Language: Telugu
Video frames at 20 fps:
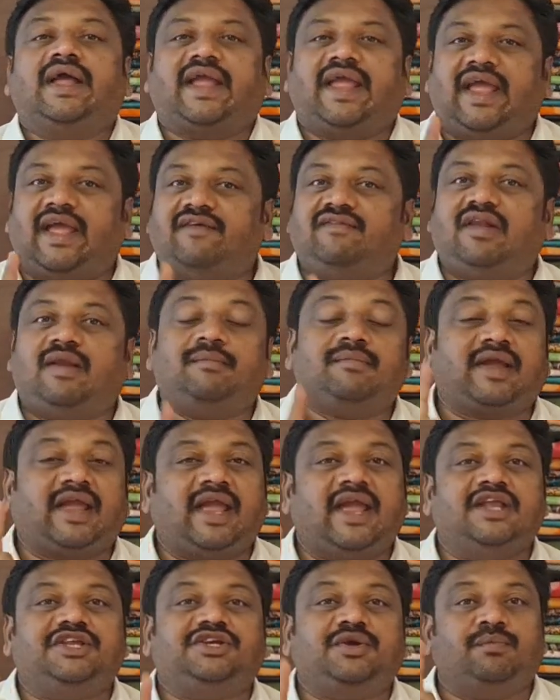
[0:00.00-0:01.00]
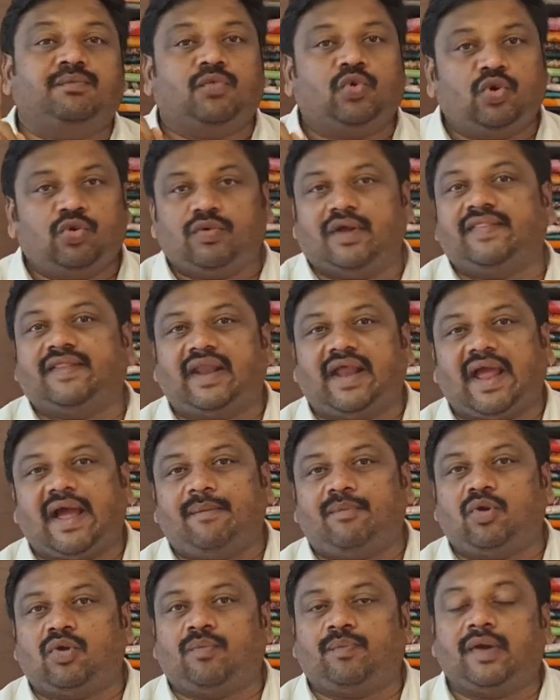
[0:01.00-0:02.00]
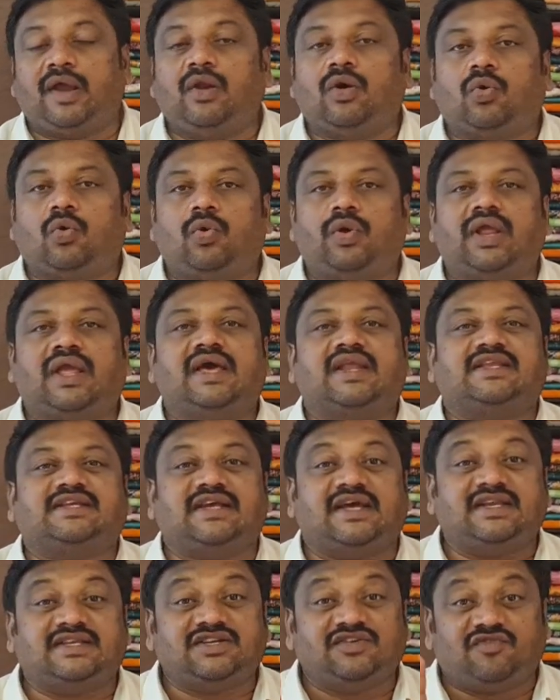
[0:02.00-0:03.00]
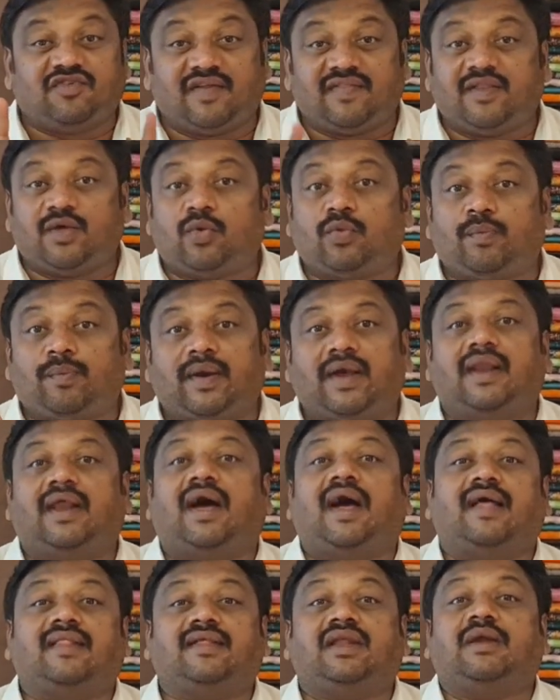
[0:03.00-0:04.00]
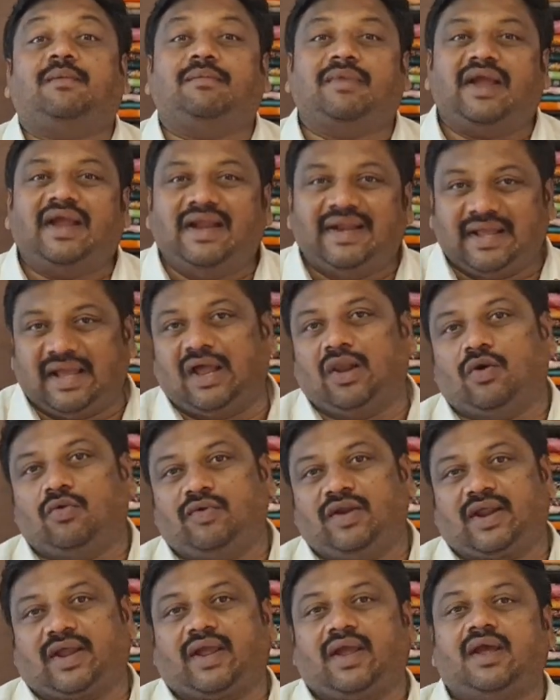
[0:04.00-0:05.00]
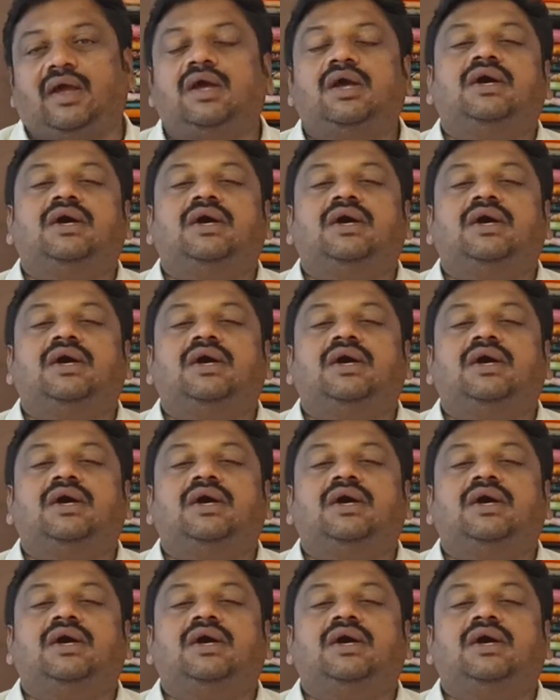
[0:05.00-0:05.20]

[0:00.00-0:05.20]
కేవలం కేజీ మూడు వందల యాభై రూపాయలు కొరియర్ ఛార్జీ వంద రూపాయలు అదనం ఇండియాలో వరకే